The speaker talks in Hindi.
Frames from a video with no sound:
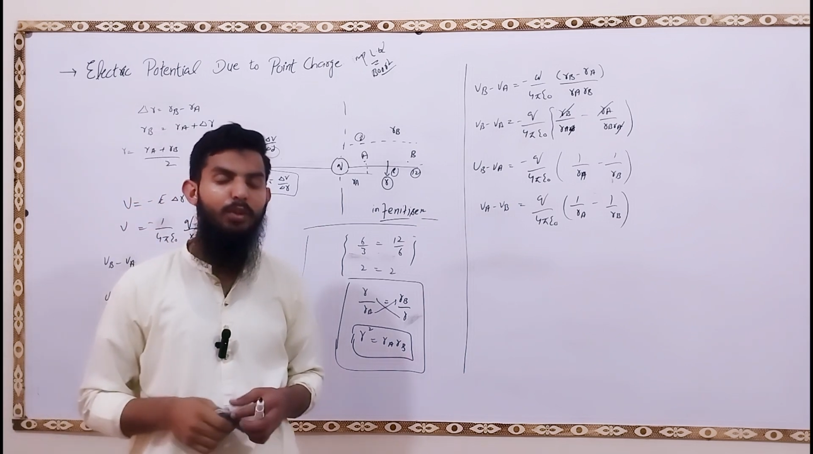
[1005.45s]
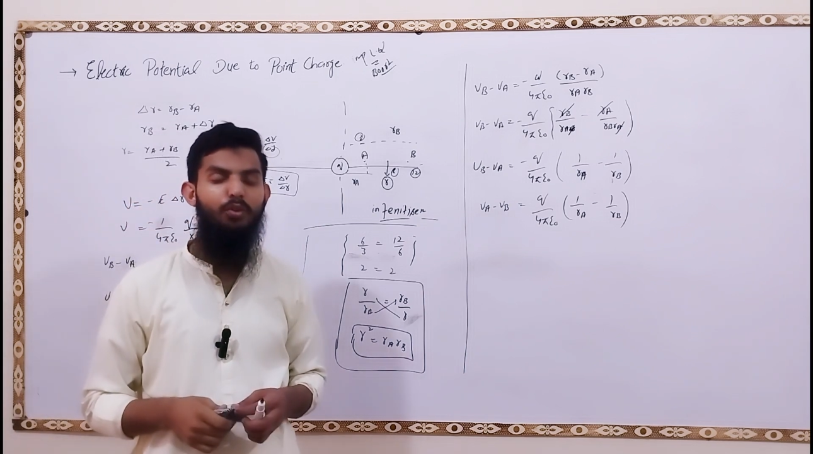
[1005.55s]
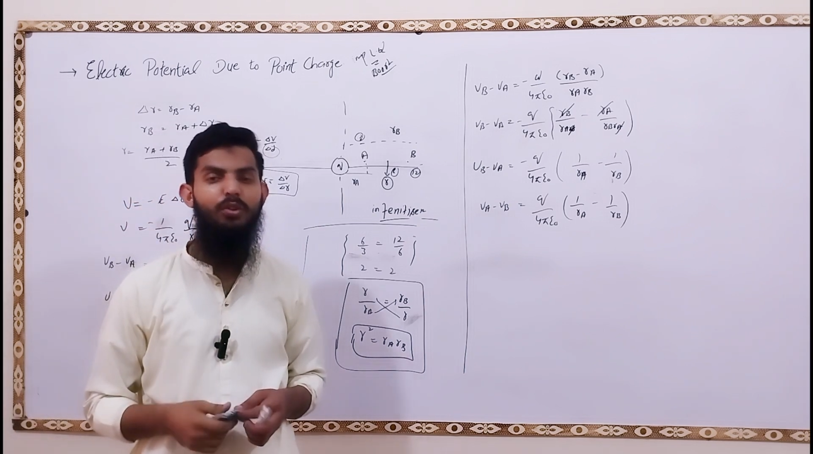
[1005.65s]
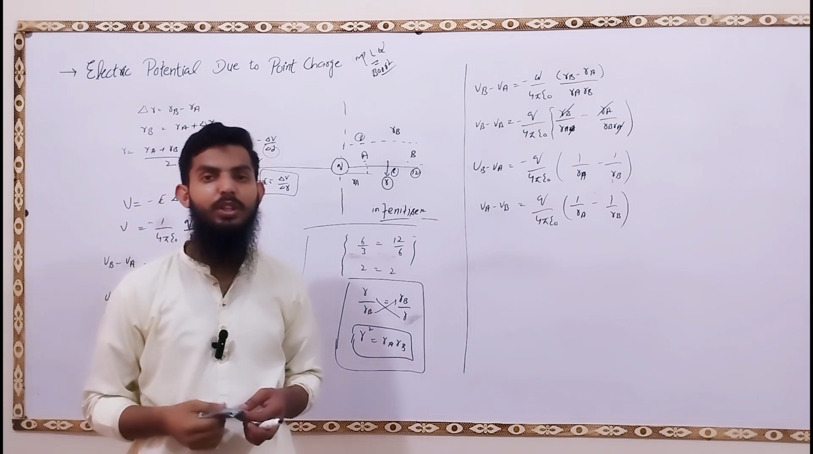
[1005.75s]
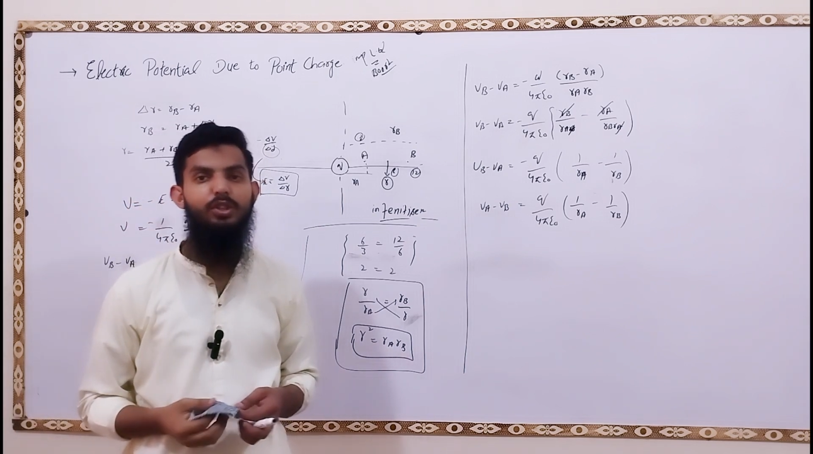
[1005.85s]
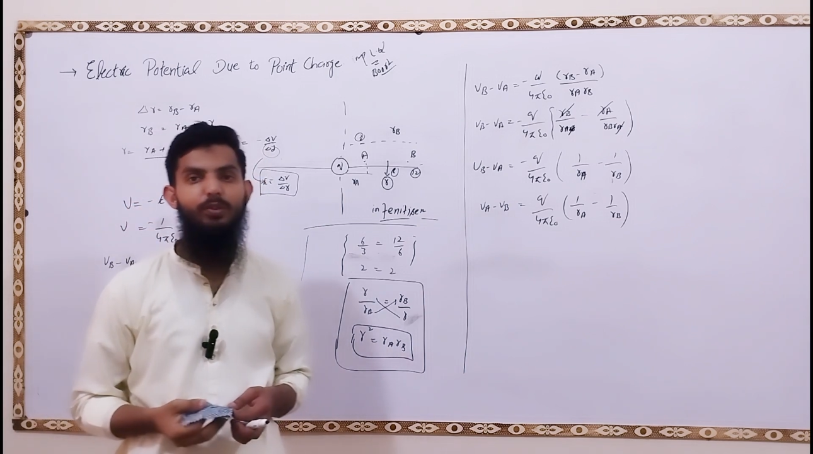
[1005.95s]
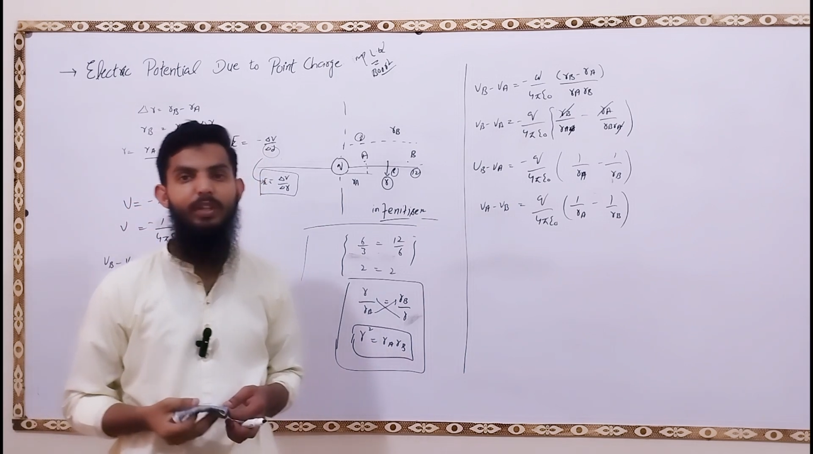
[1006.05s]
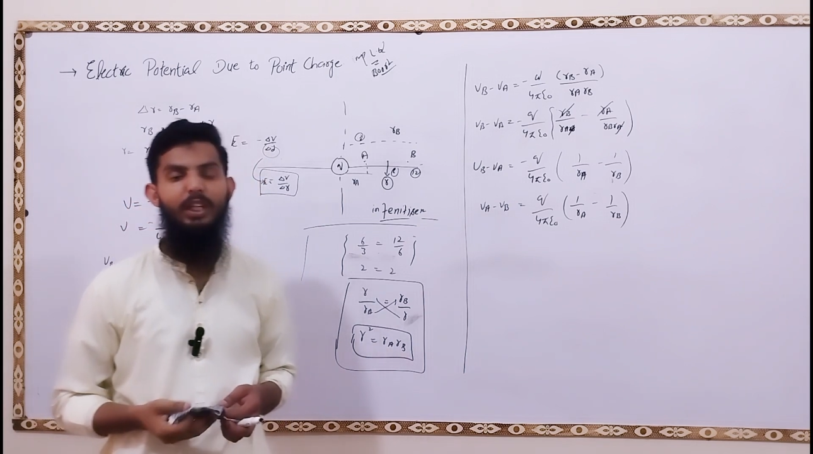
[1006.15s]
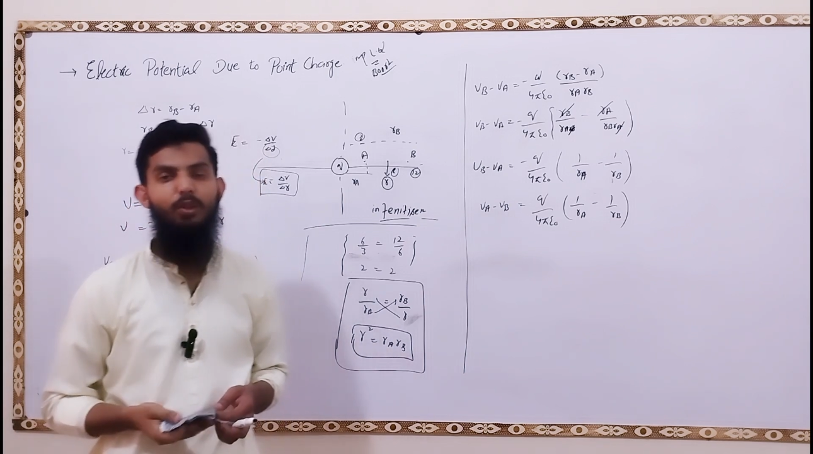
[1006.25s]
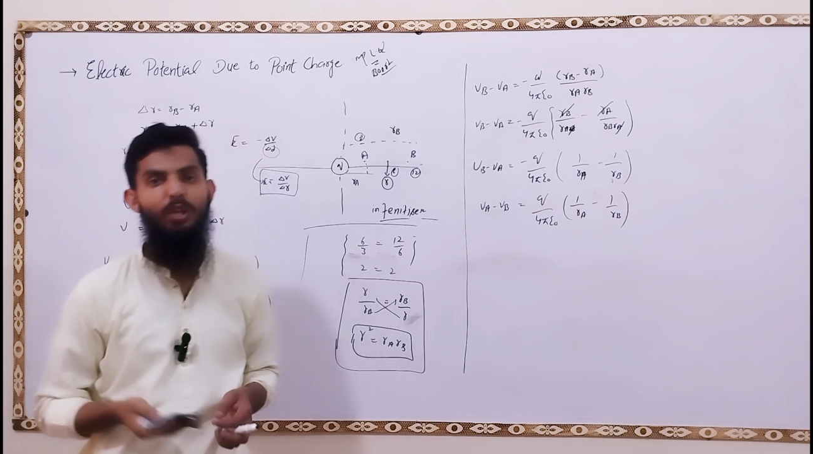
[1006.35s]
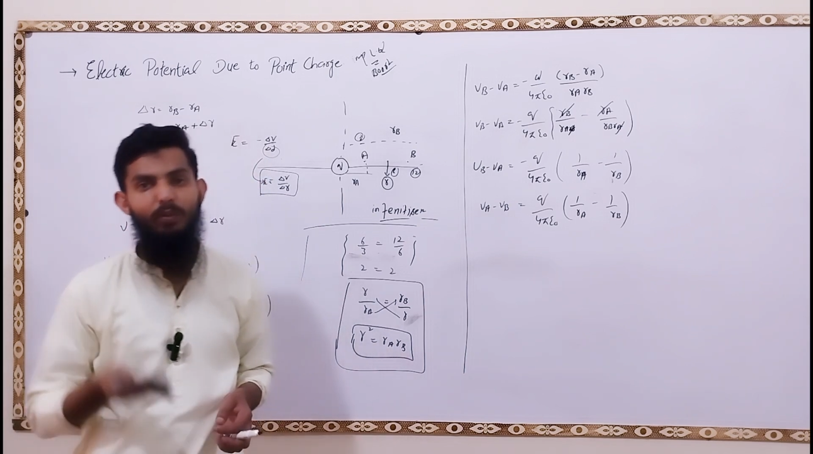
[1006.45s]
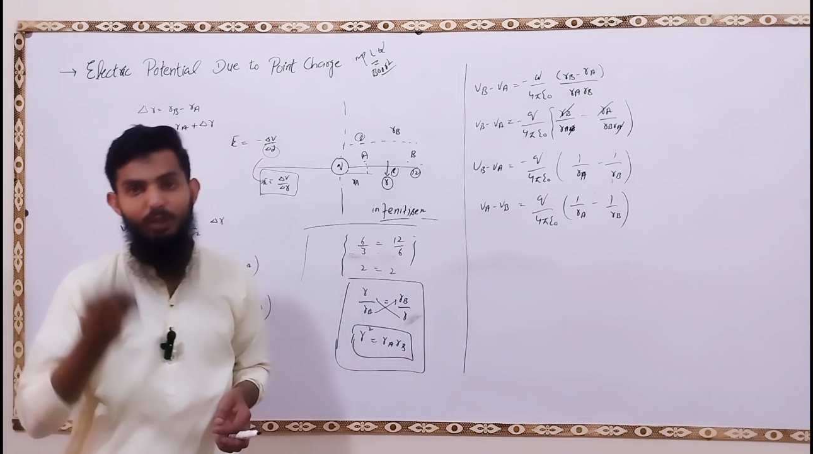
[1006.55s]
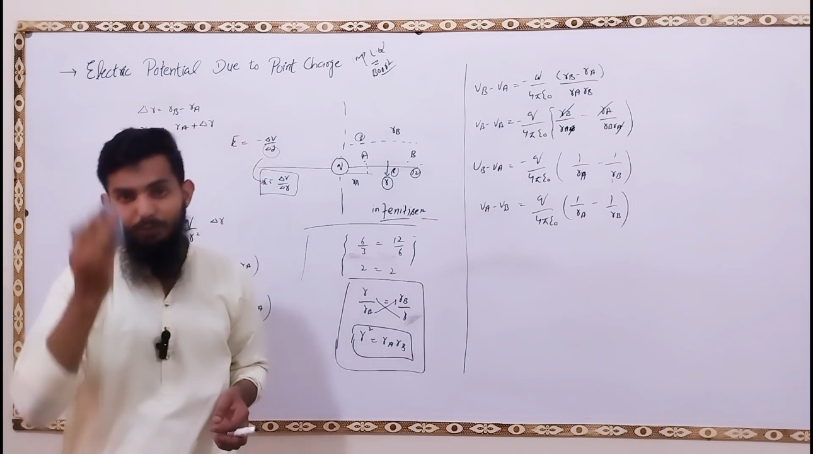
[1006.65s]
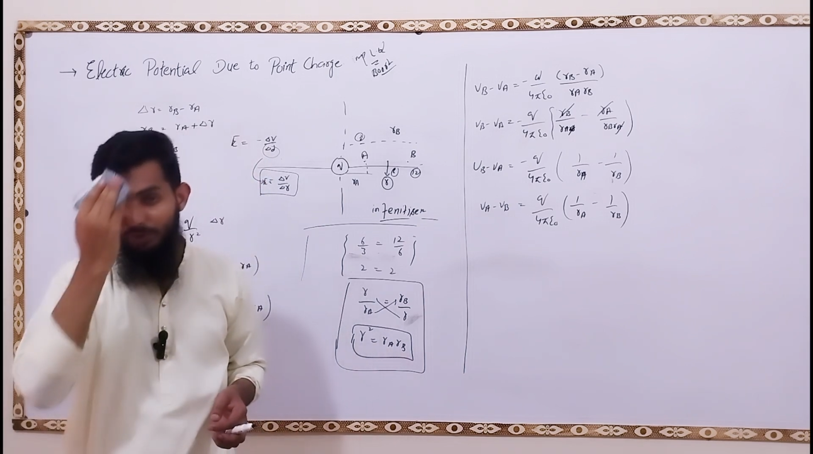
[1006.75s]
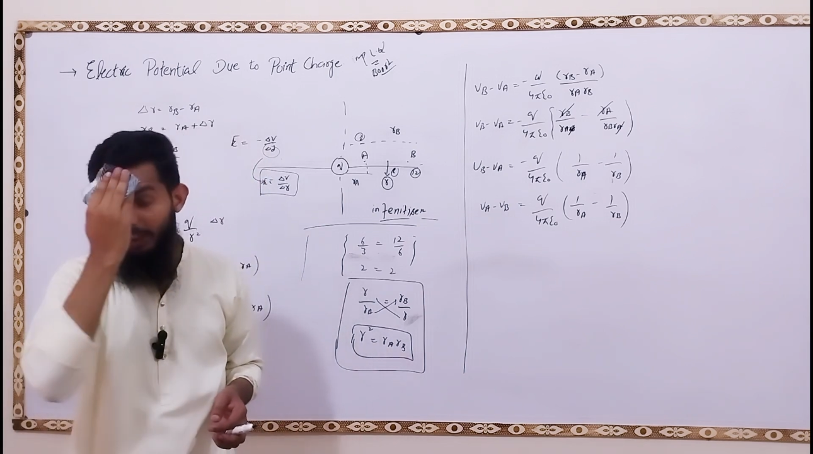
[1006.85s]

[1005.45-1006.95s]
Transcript: कि उसकी जो वैल्यू है वो